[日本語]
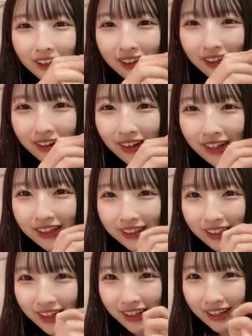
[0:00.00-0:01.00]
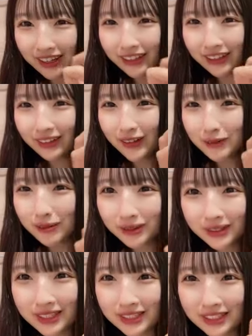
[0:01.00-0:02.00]
可愛くない犬の
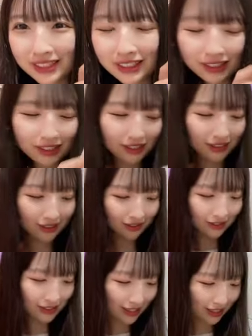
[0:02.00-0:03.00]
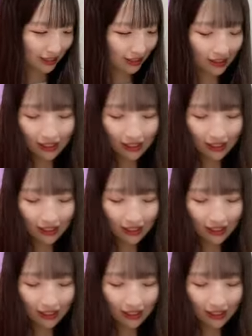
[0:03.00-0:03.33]
帽子ルーちゃんこ